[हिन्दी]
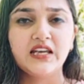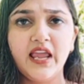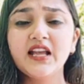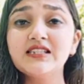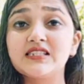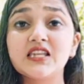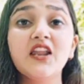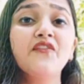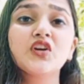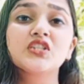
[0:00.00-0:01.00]
लेकिन
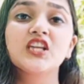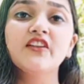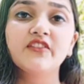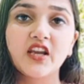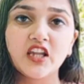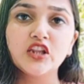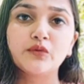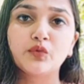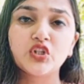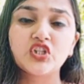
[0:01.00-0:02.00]
सिर्फ और सिर्फ नरेंद्र
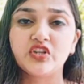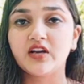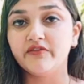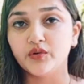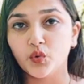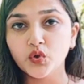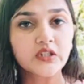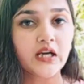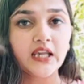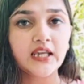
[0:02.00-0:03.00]
मोदी जी का विरोध
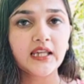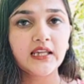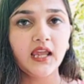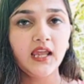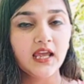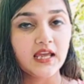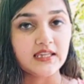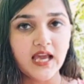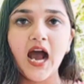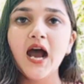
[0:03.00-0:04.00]
करने के लिए
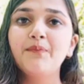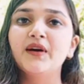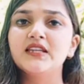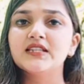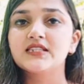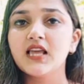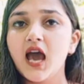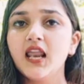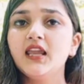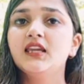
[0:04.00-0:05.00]
यहाँ पर ये
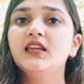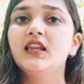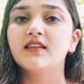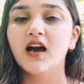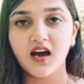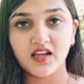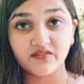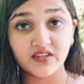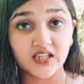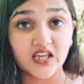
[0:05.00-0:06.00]
सारे ही नेता
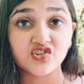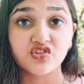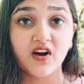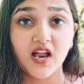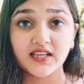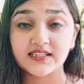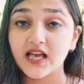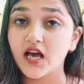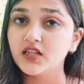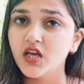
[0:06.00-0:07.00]
अरविंद केजरीवाल के
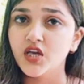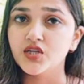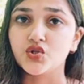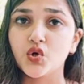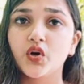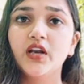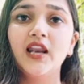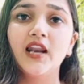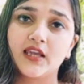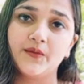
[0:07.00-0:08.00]
साथ जुड़ने
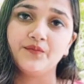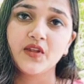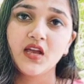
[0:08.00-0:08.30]
लगे